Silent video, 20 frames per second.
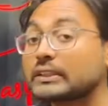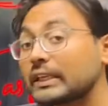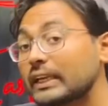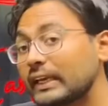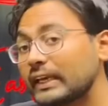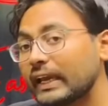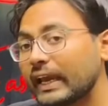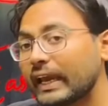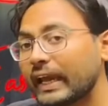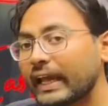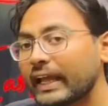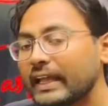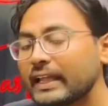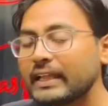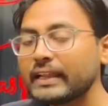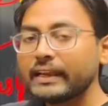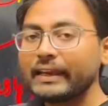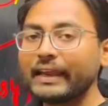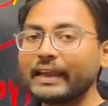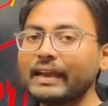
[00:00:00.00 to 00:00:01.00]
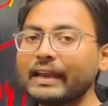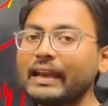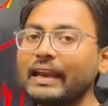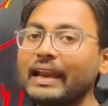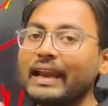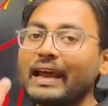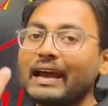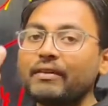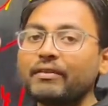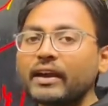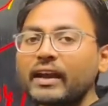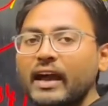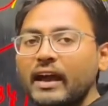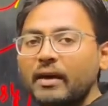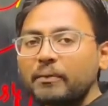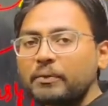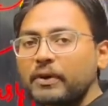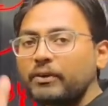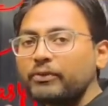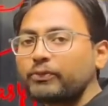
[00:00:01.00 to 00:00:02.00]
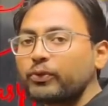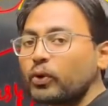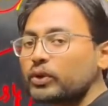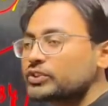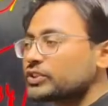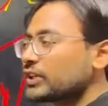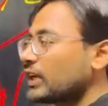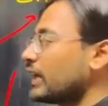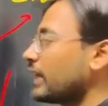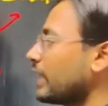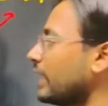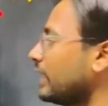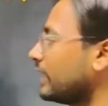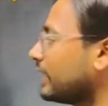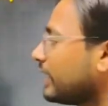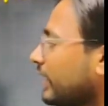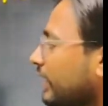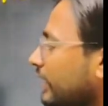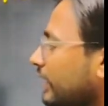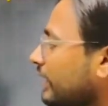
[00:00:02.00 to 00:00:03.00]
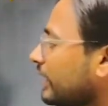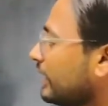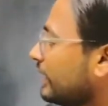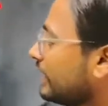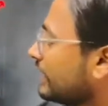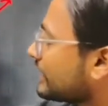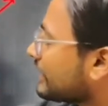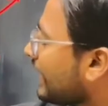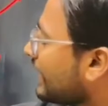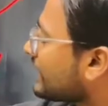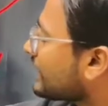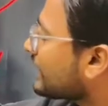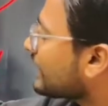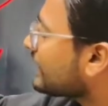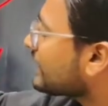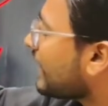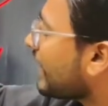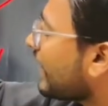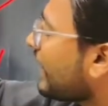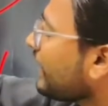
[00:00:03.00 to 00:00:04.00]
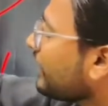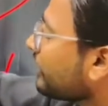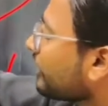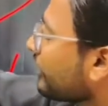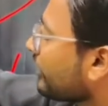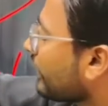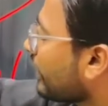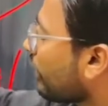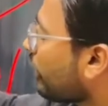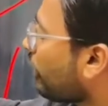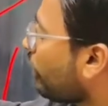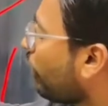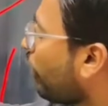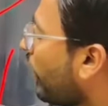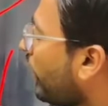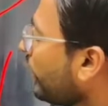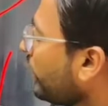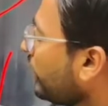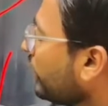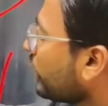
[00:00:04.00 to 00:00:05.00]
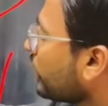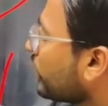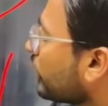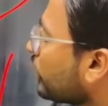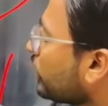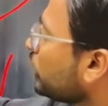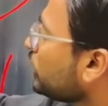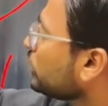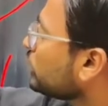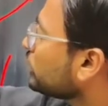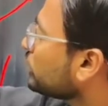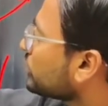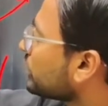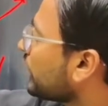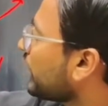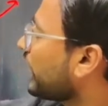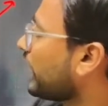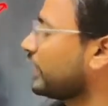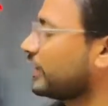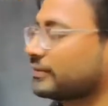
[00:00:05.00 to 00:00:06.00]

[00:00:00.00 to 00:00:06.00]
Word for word: थ्री है लेकिन लेवर आपका फोर चला गया ठीक है ये सारे जगह सारे वन टू थ्री